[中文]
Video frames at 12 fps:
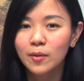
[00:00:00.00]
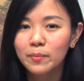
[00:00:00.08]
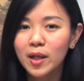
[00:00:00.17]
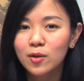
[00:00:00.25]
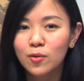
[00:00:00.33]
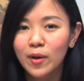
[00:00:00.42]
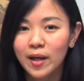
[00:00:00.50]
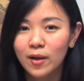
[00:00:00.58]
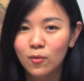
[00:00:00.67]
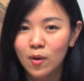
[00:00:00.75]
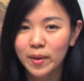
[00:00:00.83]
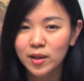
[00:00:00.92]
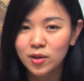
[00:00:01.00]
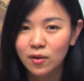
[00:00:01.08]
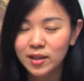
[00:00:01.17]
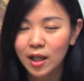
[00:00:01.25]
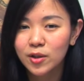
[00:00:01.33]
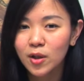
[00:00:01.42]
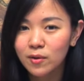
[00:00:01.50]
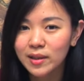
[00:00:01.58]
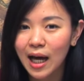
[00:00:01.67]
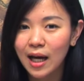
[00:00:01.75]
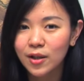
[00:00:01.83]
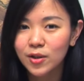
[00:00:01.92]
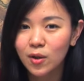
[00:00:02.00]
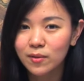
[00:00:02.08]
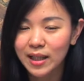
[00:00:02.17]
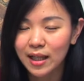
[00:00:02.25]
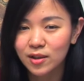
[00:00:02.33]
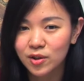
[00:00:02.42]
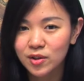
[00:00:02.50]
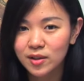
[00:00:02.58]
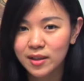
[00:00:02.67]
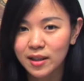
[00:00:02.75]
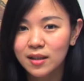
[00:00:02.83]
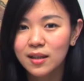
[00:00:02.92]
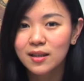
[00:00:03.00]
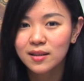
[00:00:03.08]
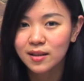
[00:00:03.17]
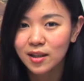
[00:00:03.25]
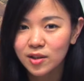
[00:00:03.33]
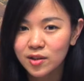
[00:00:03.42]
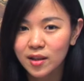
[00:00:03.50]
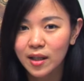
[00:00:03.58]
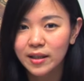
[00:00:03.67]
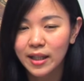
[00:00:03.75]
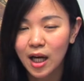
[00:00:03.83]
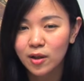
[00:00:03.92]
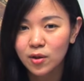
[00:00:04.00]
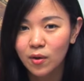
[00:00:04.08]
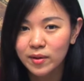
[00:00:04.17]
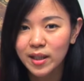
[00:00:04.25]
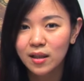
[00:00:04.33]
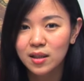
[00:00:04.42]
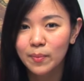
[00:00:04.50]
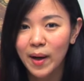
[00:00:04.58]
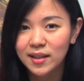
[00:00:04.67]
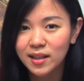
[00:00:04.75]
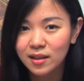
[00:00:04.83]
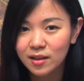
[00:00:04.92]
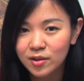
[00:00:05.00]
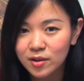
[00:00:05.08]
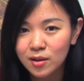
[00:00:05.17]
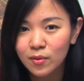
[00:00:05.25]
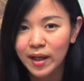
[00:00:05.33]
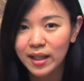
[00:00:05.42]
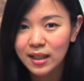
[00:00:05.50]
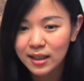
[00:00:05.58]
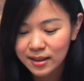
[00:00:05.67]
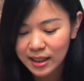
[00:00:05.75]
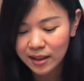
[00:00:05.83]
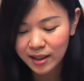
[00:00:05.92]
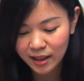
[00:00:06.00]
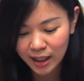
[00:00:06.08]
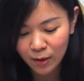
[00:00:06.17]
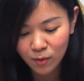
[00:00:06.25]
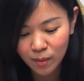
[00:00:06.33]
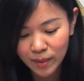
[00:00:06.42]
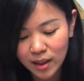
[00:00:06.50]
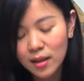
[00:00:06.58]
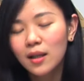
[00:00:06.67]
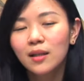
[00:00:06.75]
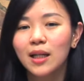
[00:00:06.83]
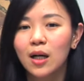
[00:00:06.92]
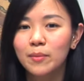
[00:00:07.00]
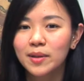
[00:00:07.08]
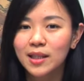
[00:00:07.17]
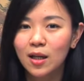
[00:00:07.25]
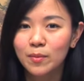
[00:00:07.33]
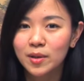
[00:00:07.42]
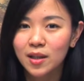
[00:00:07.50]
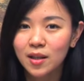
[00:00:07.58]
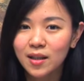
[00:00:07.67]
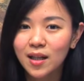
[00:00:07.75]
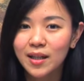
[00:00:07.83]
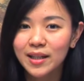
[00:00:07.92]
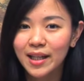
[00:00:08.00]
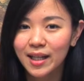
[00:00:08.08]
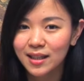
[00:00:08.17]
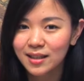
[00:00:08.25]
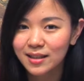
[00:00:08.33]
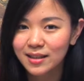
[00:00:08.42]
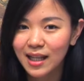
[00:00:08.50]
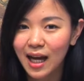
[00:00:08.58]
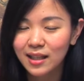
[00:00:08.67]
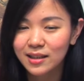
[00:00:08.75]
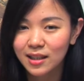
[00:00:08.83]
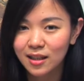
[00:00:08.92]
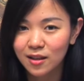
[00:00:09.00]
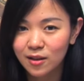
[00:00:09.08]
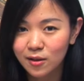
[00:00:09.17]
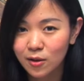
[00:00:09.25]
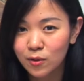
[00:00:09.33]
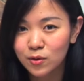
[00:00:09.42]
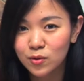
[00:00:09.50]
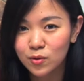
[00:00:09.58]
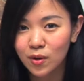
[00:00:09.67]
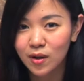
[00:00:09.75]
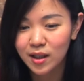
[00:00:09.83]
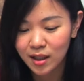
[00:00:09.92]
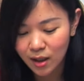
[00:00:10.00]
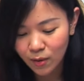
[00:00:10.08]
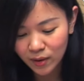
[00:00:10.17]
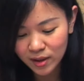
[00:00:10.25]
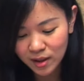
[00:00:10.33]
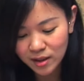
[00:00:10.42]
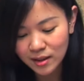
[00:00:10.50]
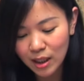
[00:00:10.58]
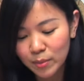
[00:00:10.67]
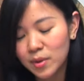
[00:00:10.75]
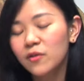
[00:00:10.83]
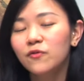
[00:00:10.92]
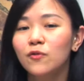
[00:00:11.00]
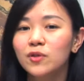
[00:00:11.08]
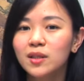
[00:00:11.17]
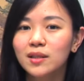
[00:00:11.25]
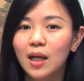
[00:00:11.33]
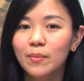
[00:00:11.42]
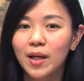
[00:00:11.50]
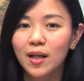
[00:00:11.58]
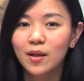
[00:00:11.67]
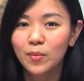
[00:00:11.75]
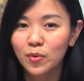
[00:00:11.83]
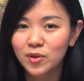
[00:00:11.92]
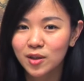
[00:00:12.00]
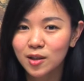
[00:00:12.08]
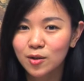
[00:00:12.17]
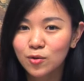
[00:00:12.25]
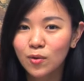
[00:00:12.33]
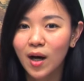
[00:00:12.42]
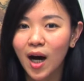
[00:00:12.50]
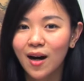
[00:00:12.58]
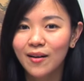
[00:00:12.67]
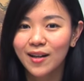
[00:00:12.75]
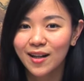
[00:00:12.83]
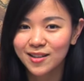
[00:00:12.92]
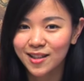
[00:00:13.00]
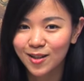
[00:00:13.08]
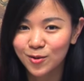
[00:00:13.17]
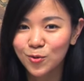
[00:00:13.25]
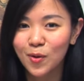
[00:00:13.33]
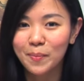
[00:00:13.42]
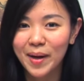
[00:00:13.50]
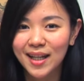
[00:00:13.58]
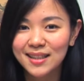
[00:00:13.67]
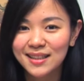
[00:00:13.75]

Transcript: 面对我们手上又大又难的事情，今天神也要同样的把这样的智慧加添给我们，让我们在我们的课业、家庭、工作，或者是在我们的服饰上面，不只是做好，而且做满。